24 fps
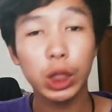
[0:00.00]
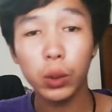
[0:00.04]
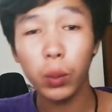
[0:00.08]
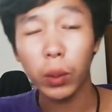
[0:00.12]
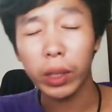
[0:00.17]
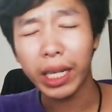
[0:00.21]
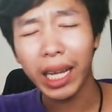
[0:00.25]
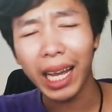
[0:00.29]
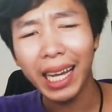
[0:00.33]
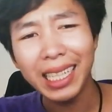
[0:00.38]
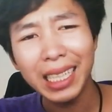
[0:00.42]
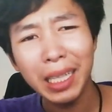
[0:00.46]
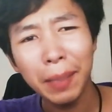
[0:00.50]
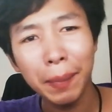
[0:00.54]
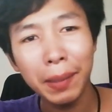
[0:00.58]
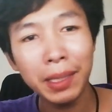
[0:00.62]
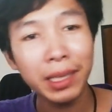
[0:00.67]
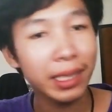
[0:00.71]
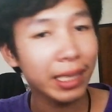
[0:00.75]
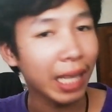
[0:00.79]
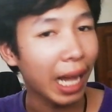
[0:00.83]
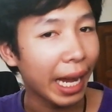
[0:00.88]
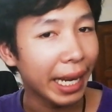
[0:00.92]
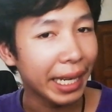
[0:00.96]
ส่วนใครที่เป็
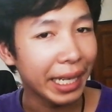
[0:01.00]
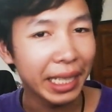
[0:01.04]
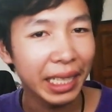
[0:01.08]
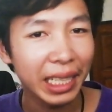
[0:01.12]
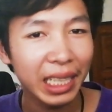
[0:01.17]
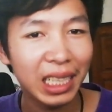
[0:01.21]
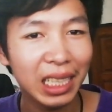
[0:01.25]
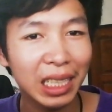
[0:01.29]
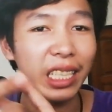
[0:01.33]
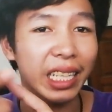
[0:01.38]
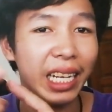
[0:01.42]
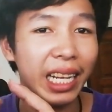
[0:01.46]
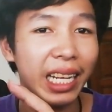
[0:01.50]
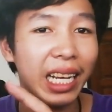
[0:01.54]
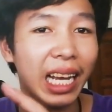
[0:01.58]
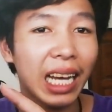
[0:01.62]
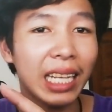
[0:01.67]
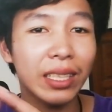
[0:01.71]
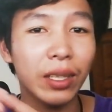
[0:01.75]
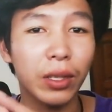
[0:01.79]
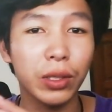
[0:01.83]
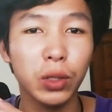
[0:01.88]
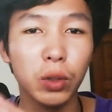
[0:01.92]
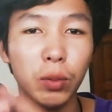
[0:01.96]
นสายนี้อย่าได้
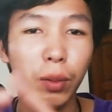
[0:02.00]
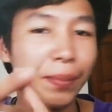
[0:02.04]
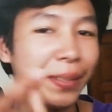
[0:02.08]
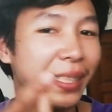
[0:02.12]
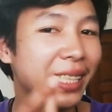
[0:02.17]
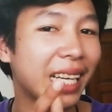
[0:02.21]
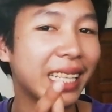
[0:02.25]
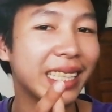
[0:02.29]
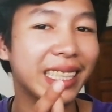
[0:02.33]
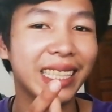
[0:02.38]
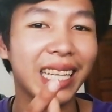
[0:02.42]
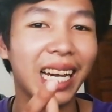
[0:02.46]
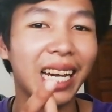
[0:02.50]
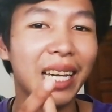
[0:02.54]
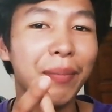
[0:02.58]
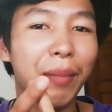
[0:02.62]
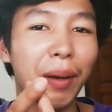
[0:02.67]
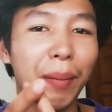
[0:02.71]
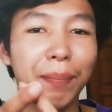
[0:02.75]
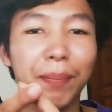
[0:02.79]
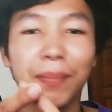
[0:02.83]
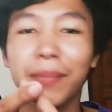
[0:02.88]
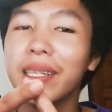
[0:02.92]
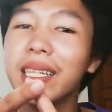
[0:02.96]
การต่อสู้แบบสาดใจ
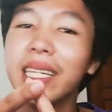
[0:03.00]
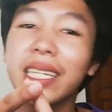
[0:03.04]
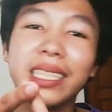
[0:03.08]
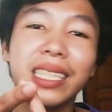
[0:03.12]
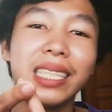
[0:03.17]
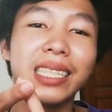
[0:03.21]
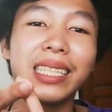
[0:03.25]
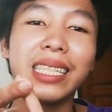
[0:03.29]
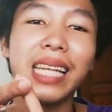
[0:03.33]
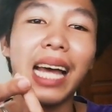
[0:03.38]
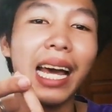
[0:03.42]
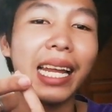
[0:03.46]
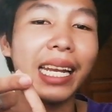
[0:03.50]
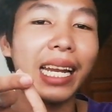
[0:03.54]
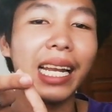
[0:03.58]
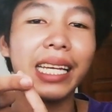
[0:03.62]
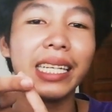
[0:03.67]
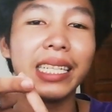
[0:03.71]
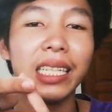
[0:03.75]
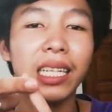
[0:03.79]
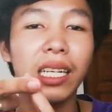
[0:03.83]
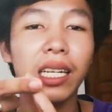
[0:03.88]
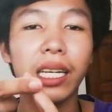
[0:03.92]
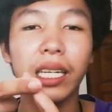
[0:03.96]
แบบเลือดสาดอะไร
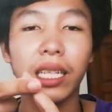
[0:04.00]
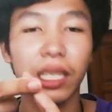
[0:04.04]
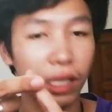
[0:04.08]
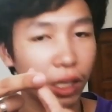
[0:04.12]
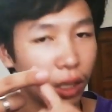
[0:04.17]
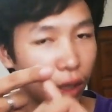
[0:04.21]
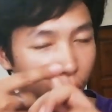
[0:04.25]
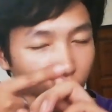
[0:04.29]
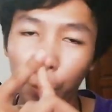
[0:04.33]
อย่างนี้เลย